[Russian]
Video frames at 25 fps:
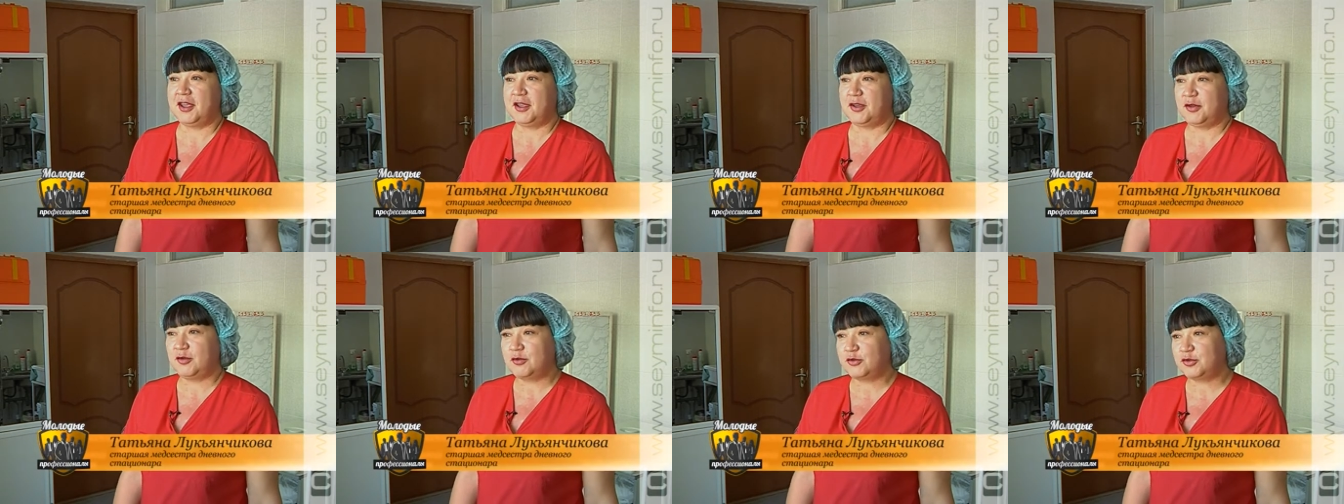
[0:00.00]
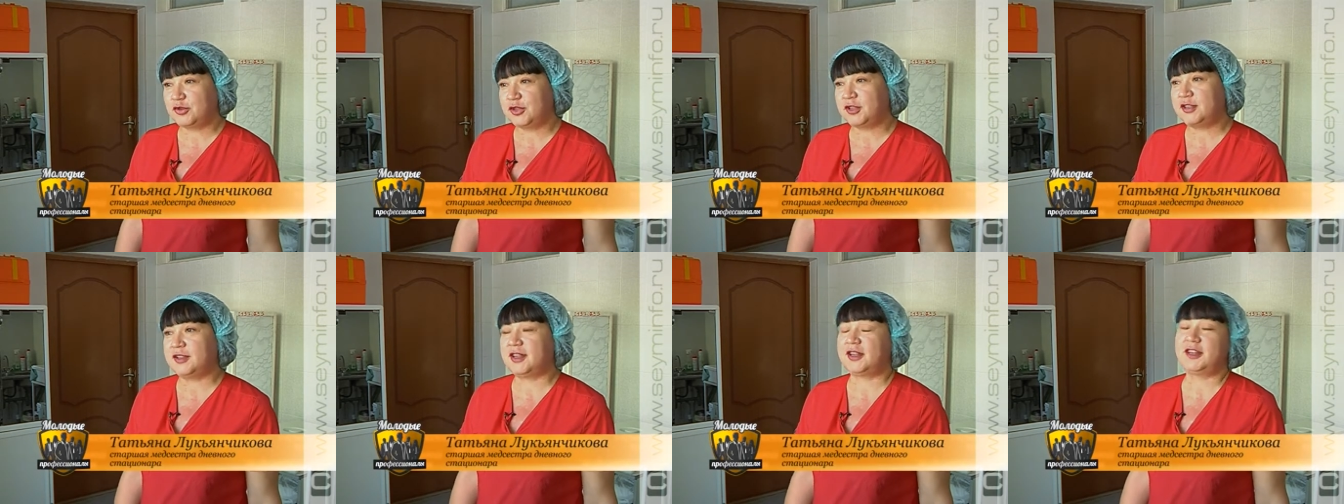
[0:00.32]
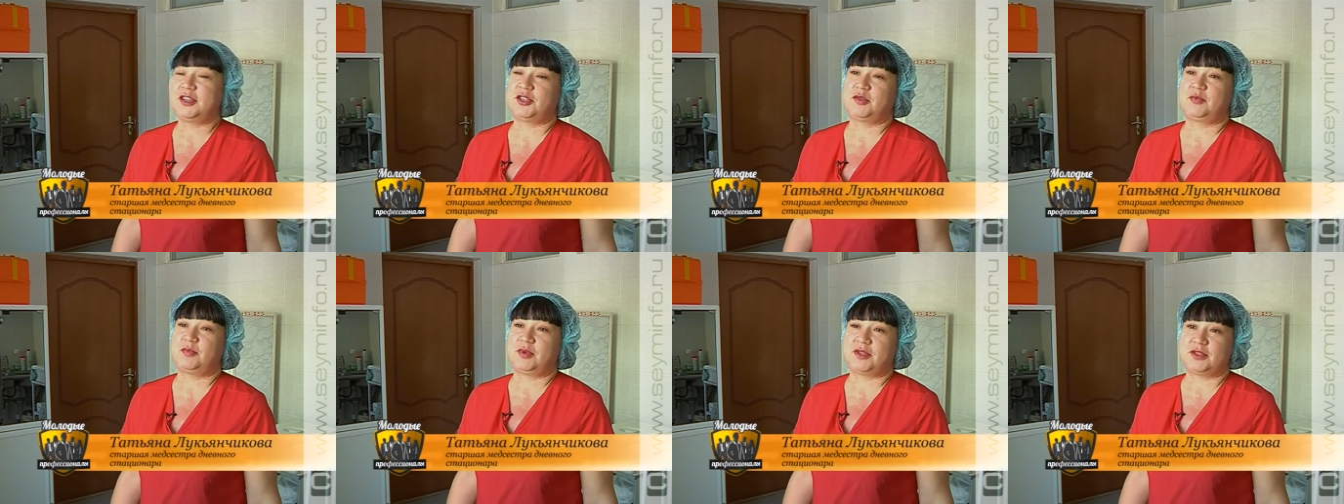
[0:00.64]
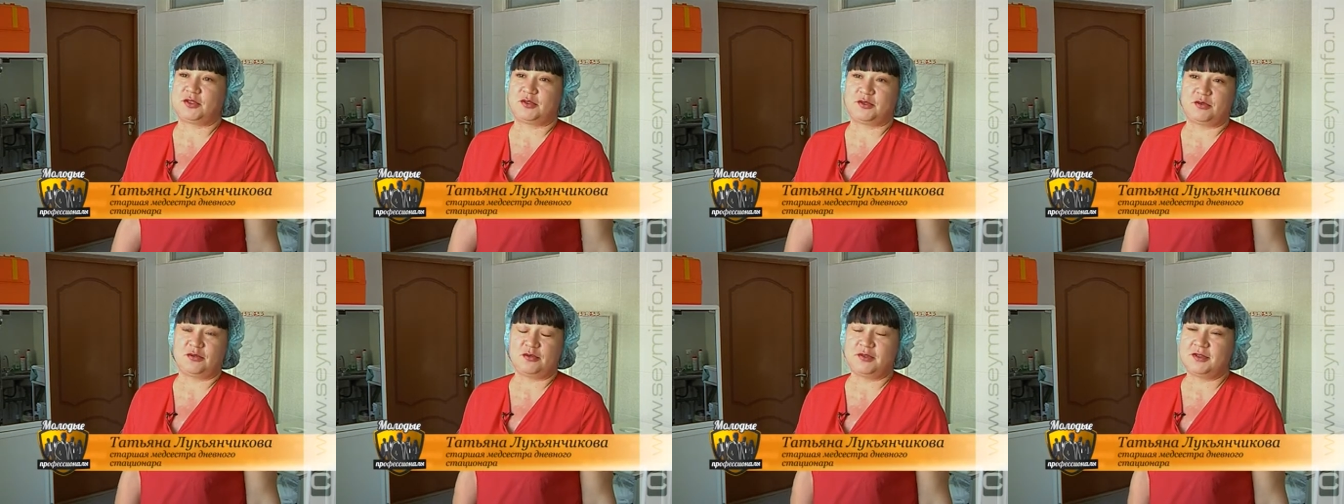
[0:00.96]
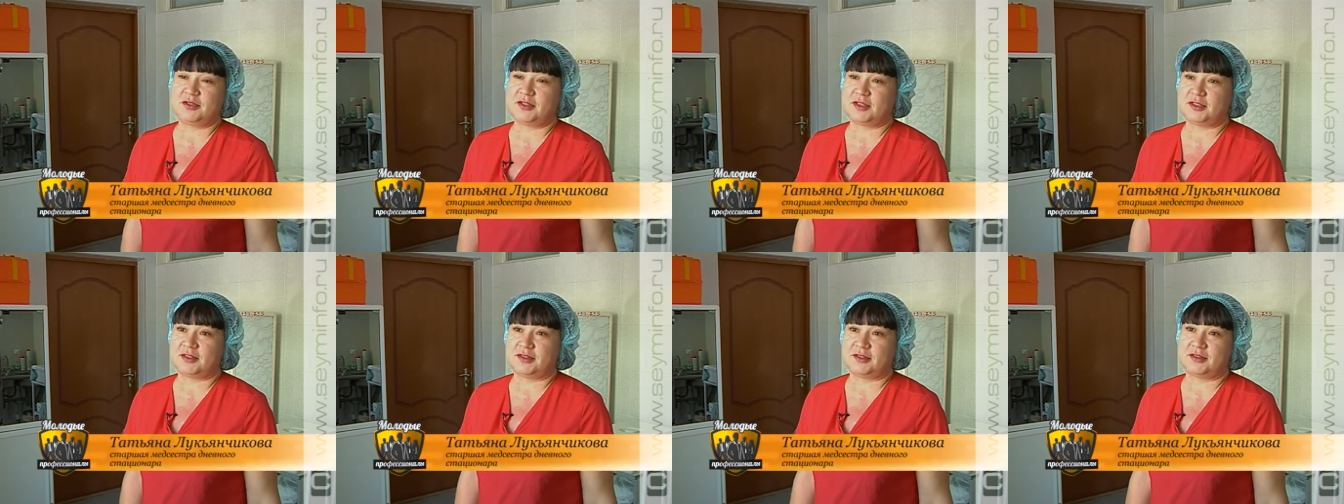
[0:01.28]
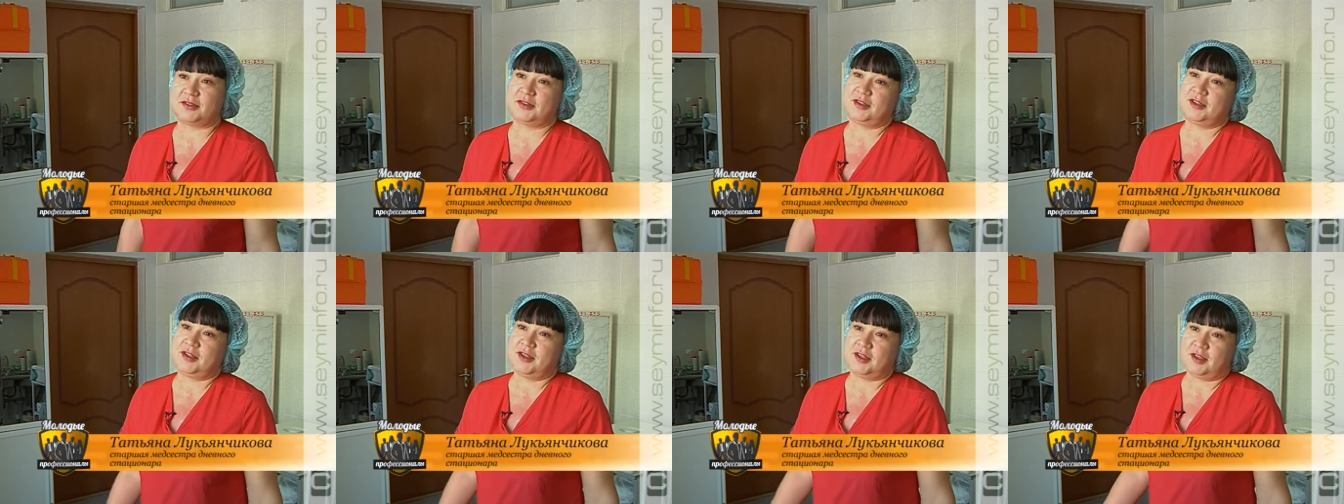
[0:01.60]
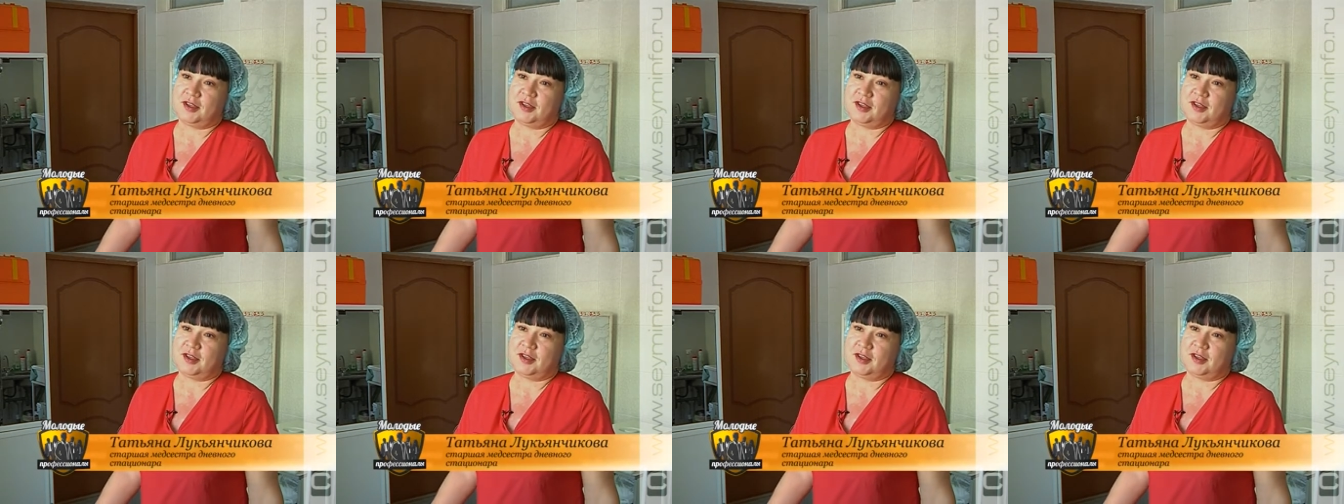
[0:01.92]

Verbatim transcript: И уже дальше подстроиться